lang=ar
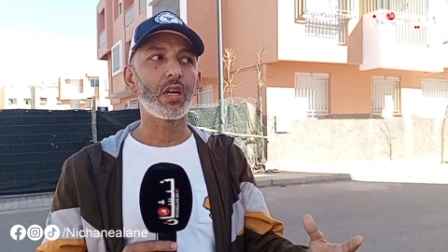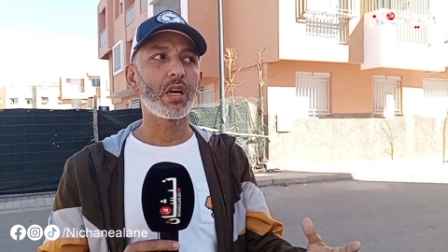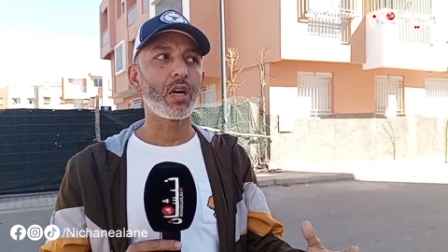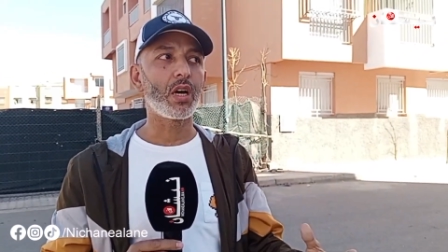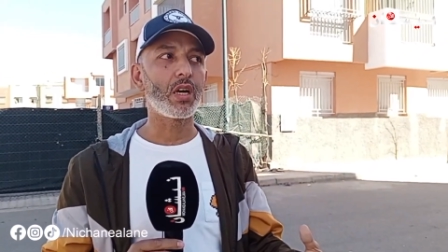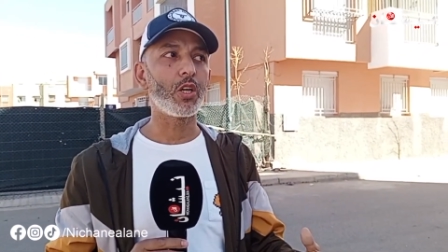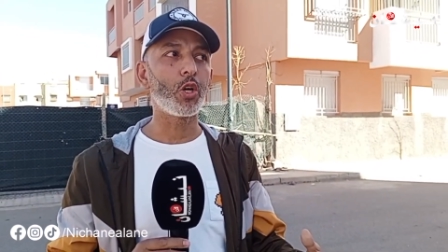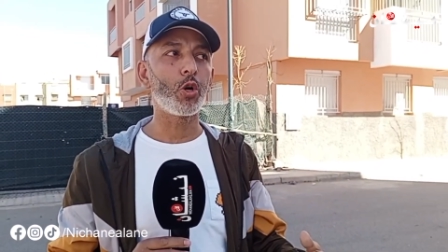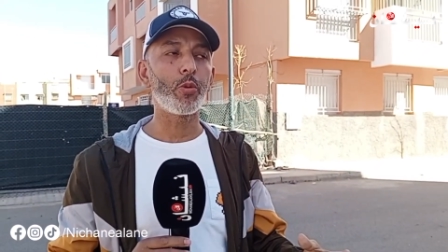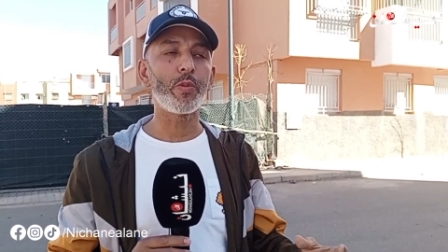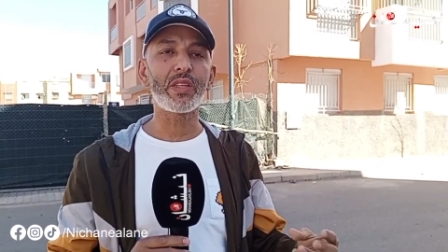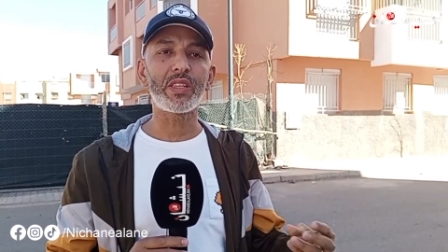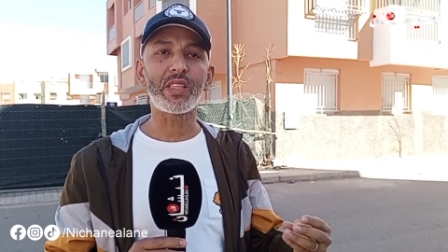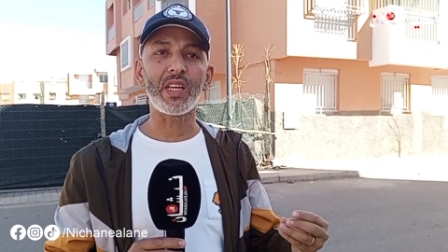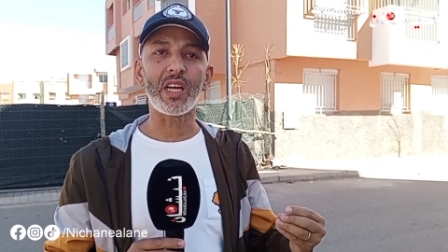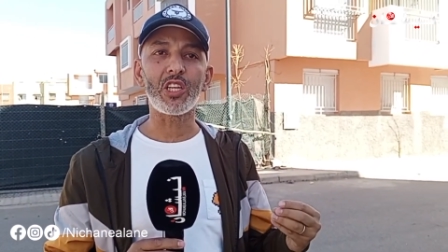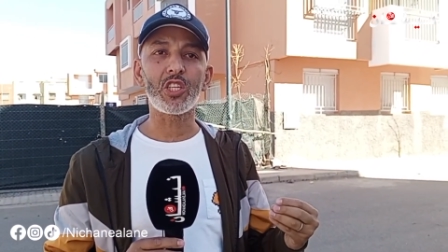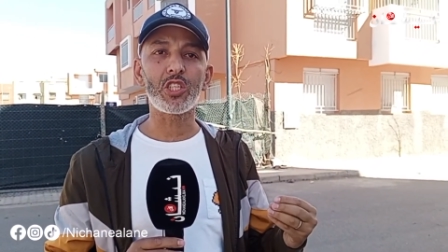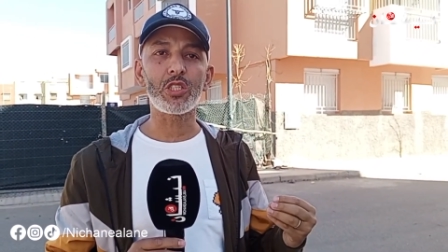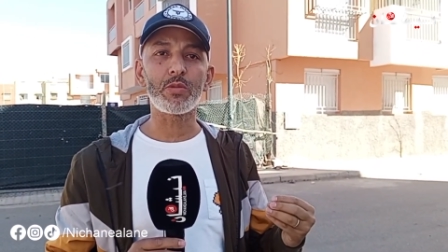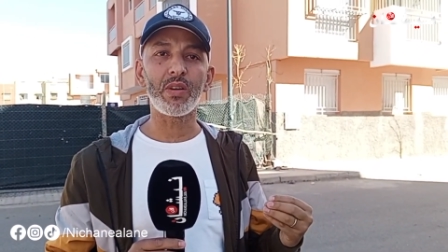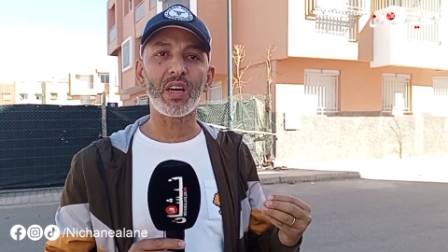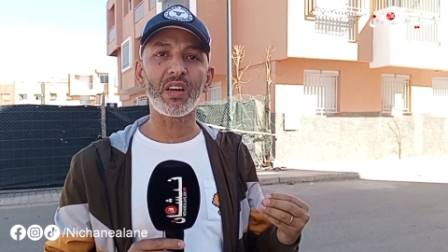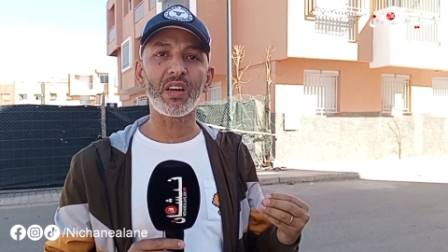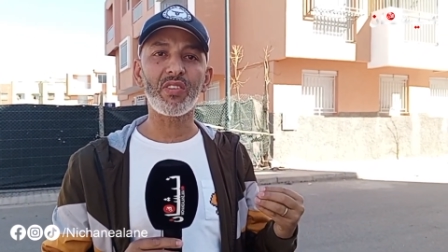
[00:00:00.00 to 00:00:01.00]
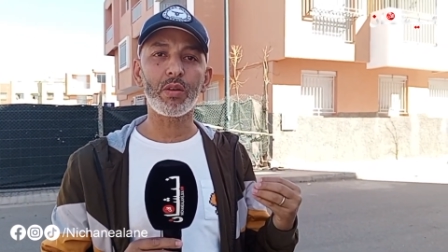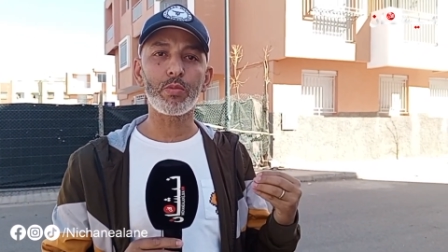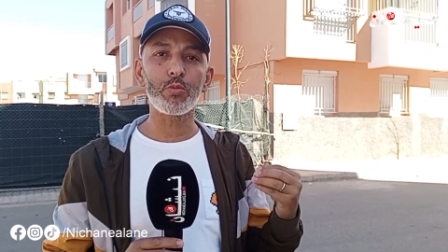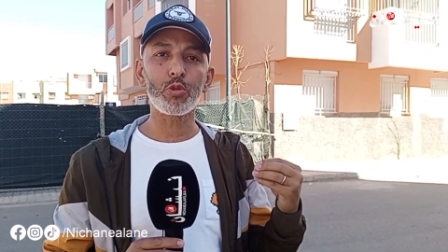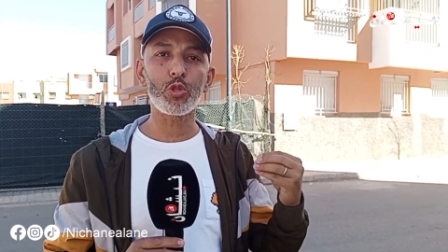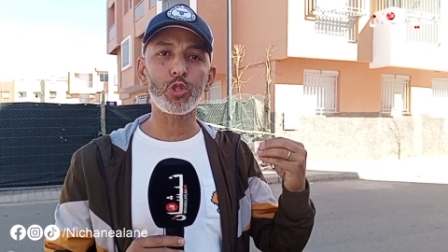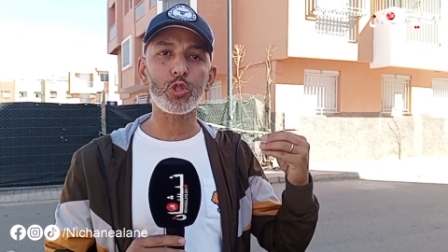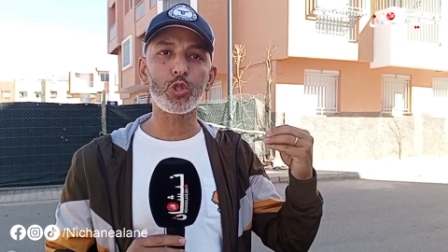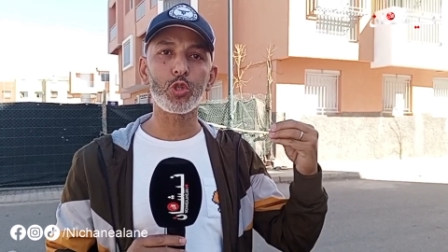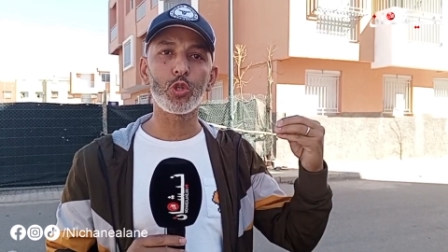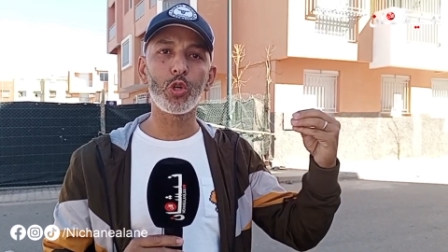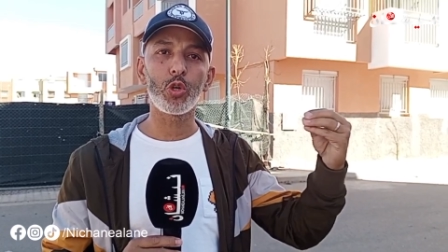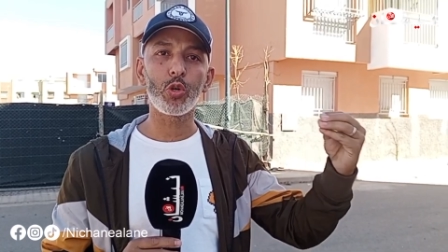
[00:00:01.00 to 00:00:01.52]
انا وما يتعالجش معاك في خمس
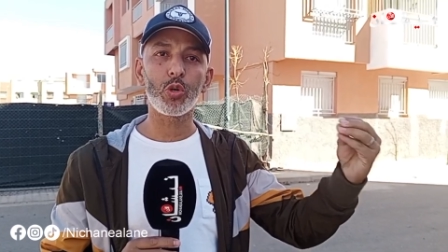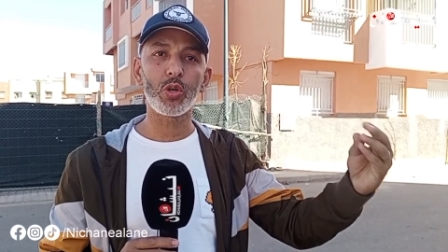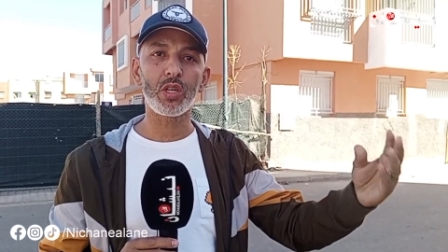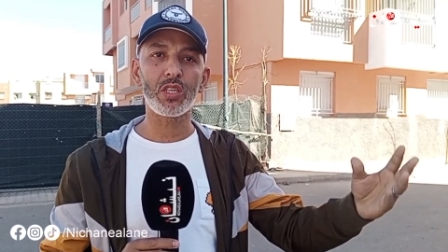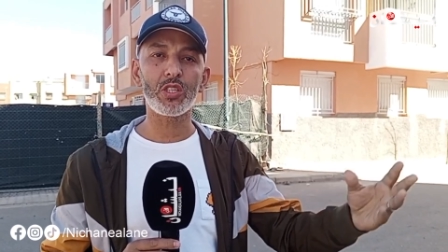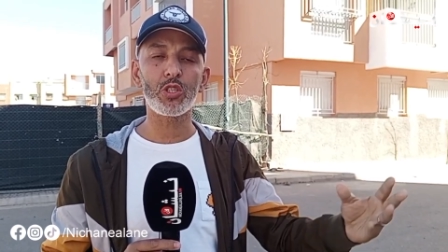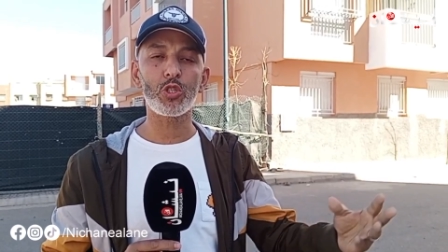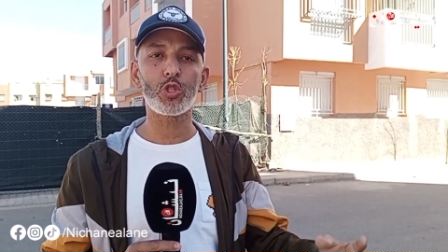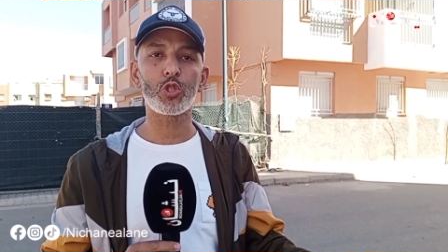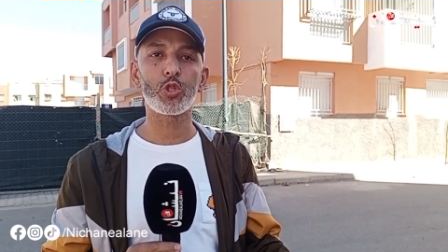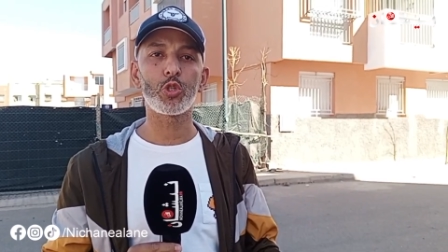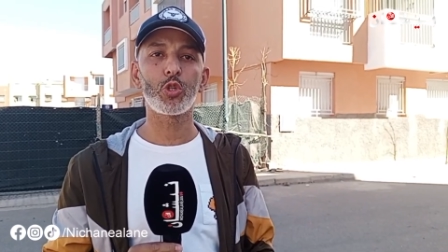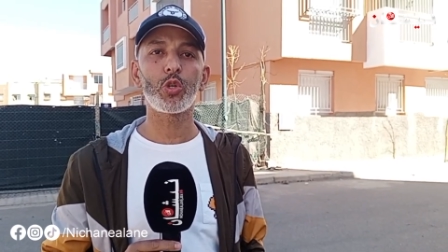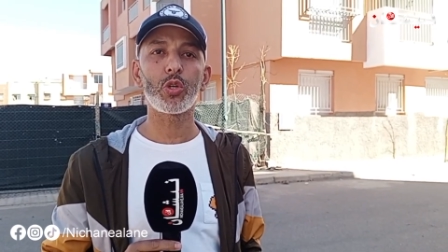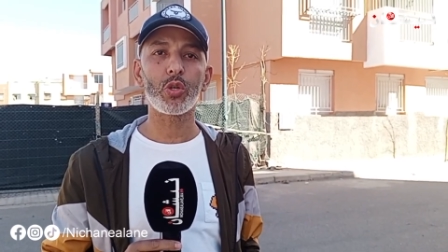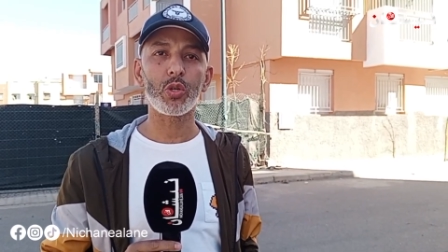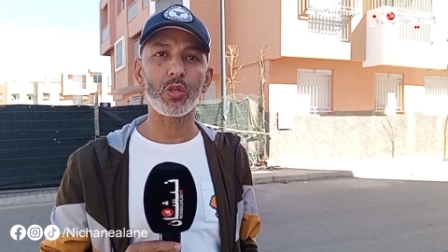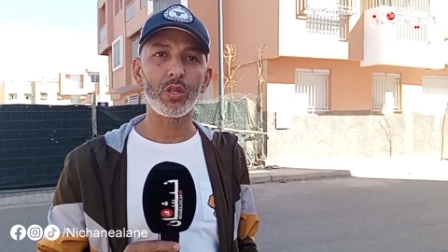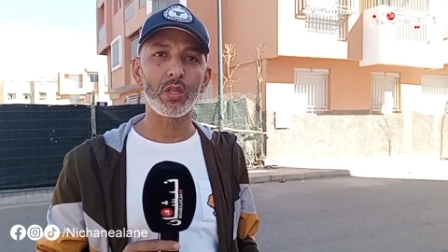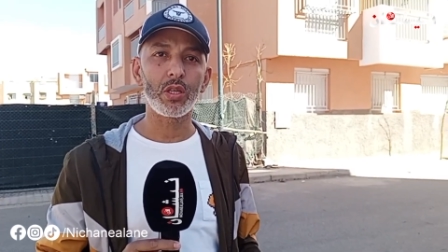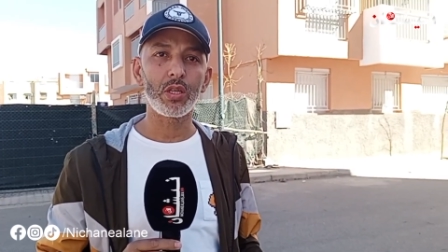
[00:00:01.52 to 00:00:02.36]
شهور ولا ست شهور